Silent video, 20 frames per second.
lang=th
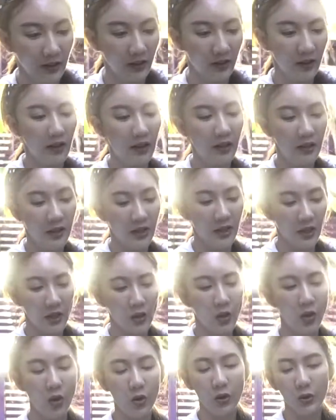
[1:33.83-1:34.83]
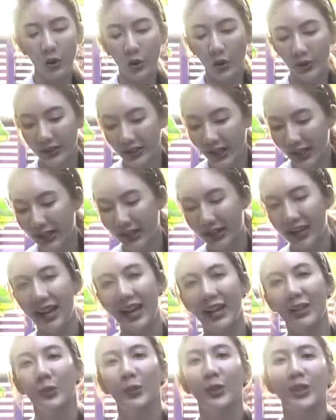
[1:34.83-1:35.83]
แล้วก็คงทนแข็งแร
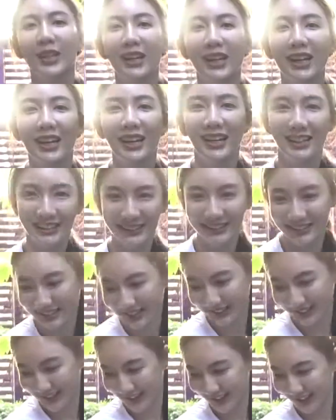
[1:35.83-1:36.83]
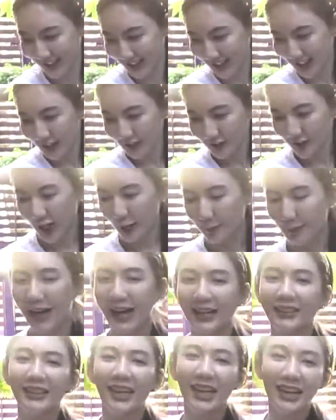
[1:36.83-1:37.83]
งด้วยนะคะสามา
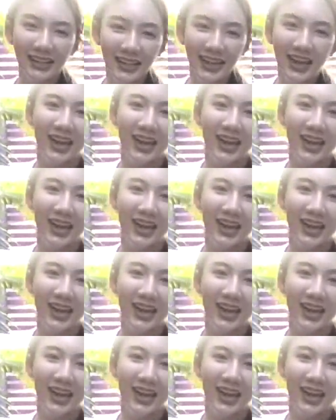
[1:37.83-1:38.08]
รถกันแด